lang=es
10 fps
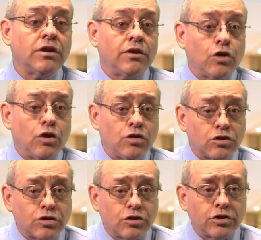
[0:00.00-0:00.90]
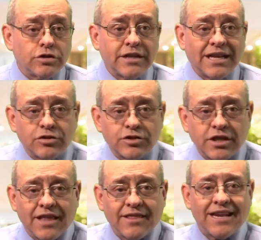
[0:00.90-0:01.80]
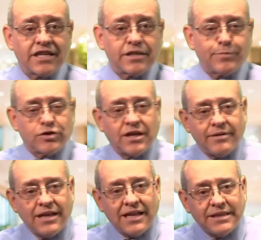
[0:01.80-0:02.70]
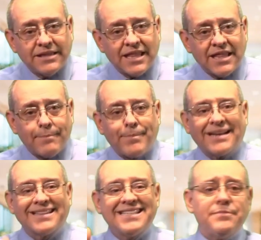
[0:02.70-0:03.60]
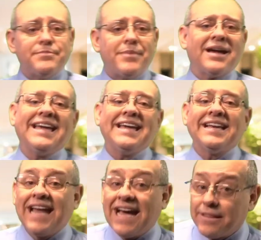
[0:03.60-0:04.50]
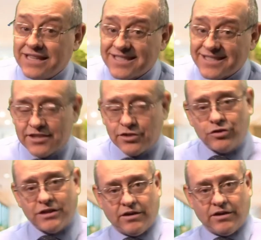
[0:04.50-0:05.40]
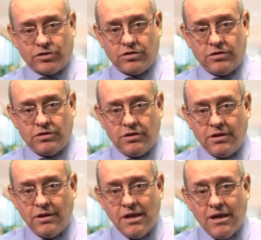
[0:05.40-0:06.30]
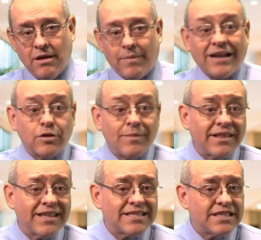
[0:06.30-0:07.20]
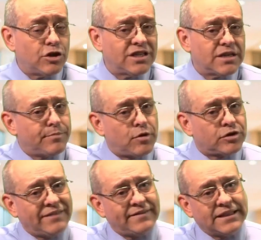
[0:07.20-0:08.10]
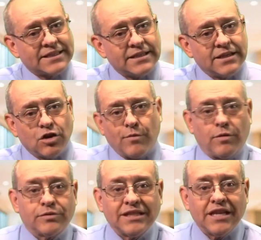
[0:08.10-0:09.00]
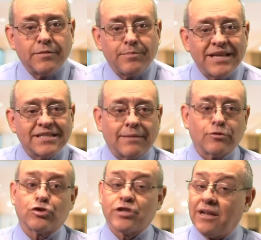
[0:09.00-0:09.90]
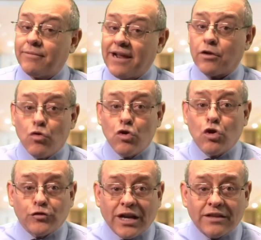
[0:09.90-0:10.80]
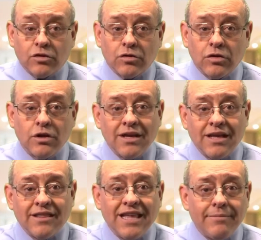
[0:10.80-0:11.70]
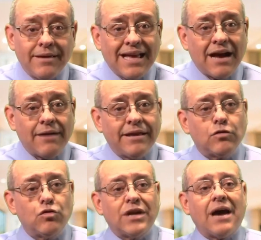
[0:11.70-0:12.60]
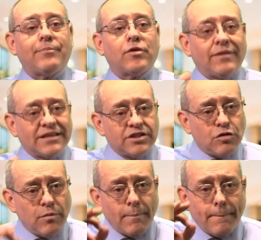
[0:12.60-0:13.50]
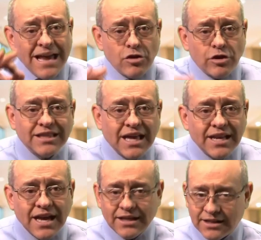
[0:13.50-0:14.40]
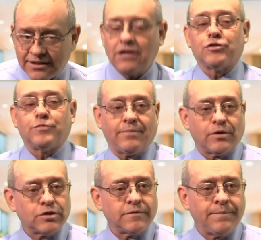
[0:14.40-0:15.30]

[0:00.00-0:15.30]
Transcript: todos los socios de la sociedad de la responsabilidad limitada participan en la administración del negocio. Para tomar decisiones importantes, como obtener préstamos o celebrar un contrato, debe haber una aprobación mayoritaria de los miembros.